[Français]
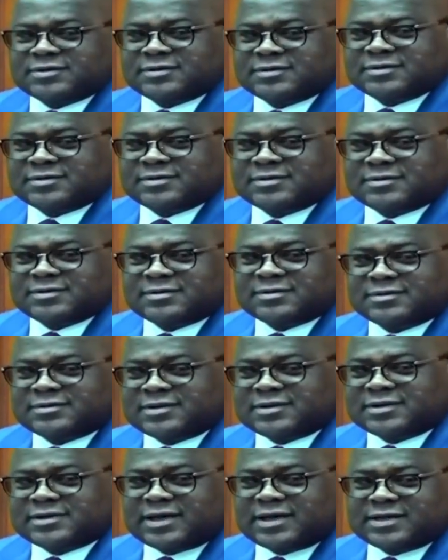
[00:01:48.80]
et les
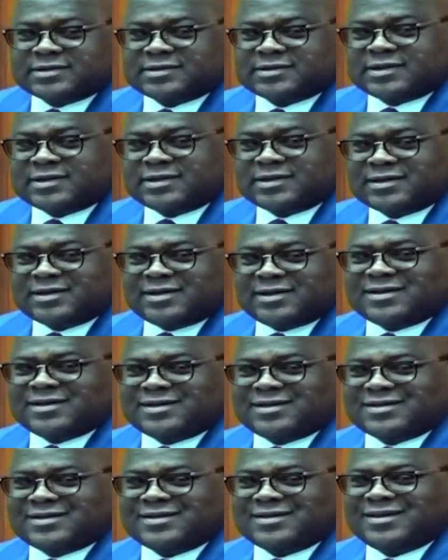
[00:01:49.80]
inventions
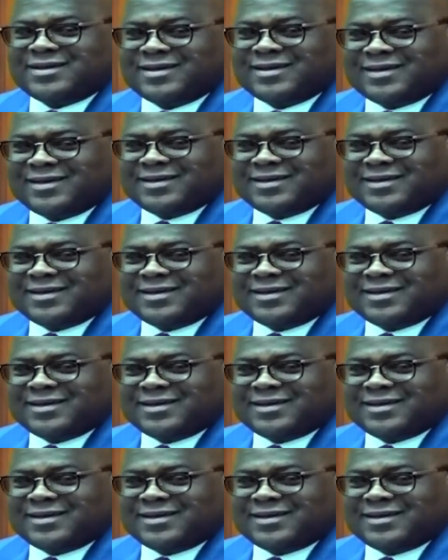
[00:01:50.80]
économiquement